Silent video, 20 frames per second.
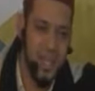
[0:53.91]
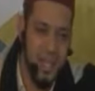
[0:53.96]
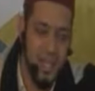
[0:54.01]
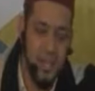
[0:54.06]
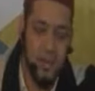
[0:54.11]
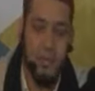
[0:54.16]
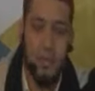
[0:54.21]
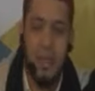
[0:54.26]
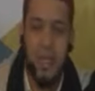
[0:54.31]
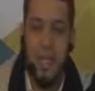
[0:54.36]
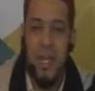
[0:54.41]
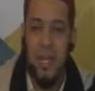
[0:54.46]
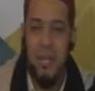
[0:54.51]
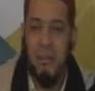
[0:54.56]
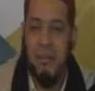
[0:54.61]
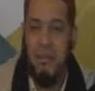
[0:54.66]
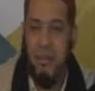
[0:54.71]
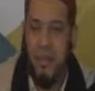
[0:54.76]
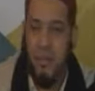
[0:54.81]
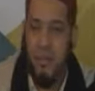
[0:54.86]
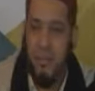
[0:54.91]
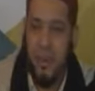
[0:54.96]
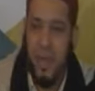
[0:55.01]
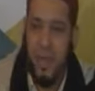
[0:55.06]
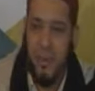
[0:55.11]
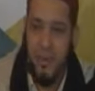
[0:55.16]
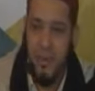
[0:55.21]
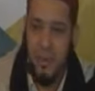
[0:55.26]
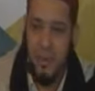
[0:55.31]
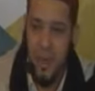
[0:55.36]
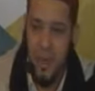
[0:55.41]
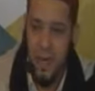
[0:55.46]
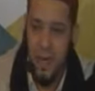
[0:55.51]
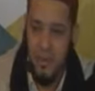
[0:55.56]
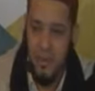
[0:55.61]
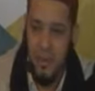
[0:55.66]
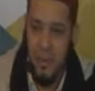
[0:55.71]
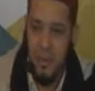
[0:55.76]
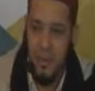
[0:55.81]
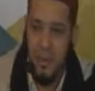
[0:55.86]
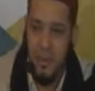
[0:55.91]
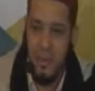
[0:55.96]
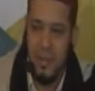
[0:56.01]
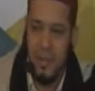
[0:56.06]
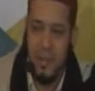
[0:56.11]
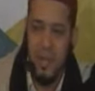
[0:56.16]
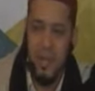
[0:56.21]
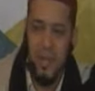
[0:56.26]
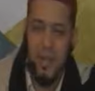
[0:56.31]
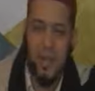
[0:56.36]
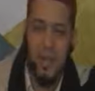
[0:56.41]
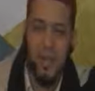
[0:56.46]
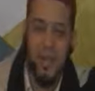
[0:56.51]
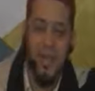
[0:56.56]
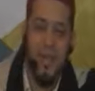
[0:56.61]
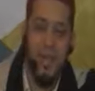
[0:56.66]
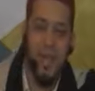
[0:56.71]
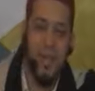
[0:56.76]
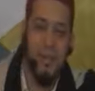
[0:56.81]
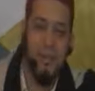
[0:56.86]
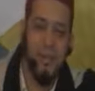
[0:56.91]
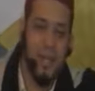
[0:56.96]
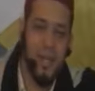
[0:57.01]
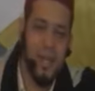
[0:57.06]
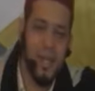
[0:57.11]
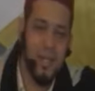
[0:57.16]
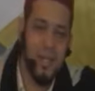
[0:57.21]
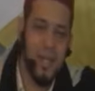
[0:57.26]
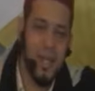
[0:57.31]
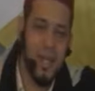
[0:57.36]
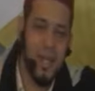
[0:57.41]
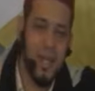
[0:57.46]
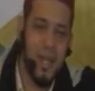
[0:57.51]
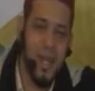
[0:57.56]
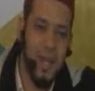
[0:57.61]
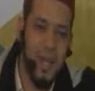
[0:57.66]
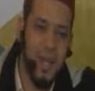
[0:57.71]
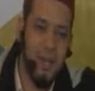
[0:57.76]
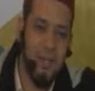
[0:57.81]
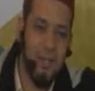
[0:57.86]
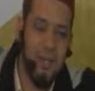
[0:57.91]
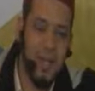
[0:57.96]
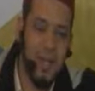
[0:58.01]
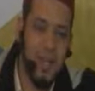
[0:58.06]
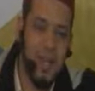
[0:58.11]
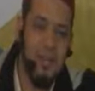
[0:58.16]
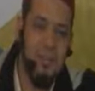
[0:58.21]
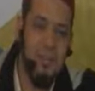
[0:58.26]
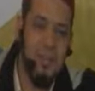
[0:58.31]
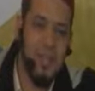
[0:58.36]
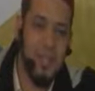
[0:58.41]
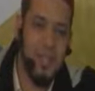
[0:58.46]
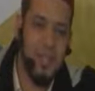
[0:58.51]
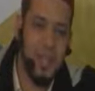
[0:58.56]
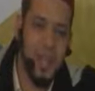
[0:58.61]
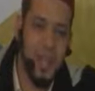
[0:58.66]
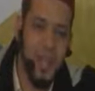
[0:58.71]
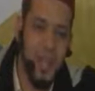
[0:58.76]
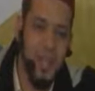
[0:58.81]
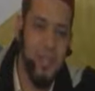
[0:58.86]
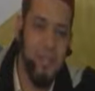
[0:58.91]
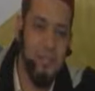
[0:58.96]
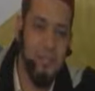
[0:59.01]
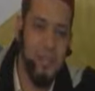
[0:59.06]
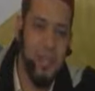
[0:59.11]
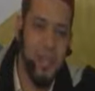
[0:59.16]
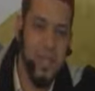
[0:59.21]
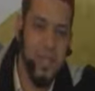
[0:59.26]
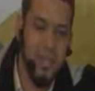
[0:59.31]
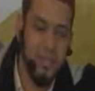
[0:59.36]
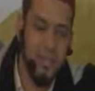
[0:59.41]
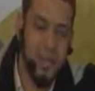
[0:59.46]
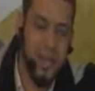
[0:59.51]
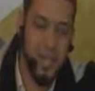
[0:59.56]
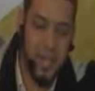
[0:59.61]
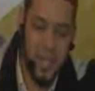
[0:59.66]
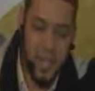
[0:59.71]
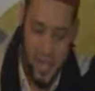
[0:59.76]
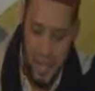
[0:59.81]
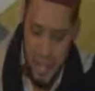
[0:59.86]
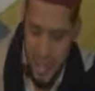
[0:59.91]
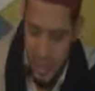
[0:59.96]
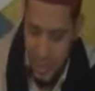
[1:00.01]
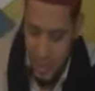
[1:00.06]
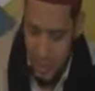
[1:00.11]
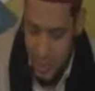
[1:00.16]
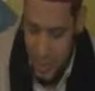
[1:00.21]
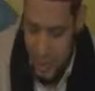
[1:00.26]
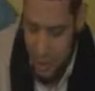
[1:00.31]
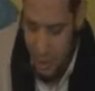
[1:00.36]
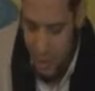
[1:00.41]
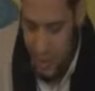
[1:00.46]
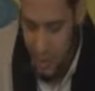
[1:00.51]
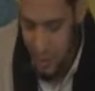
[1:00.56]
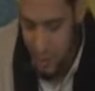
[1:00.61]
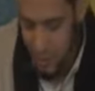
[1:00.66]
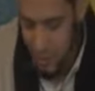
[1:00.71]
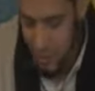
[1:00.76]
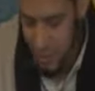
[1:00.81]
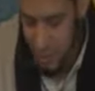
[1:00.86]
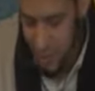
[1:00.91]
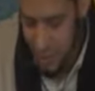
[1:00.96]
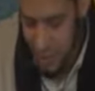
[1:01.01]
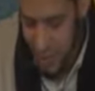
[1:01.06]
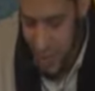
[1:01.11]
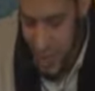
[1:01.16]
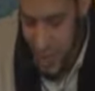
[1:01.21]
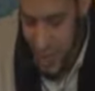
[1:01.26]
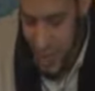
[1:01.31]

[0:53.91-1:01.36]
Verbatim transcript: يوم لا ينفع مال ولا بنون إلا من أتى الله بقلب سليم بارك الله لي ولكم في القرآن